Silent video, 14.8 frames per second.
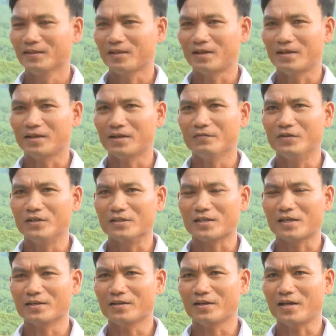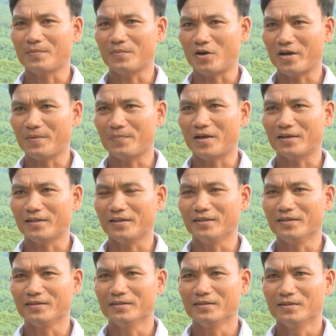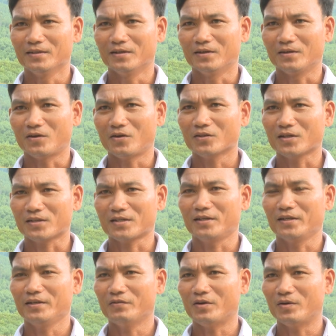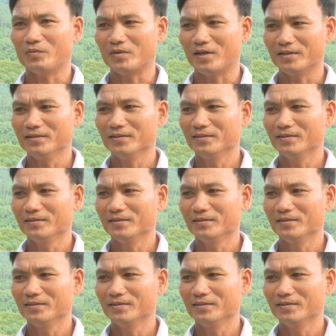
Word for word: Thành thử cái vườn xanh nhà đẹp ngõ đẹp này thì nó thực sự đi vào lòng dân.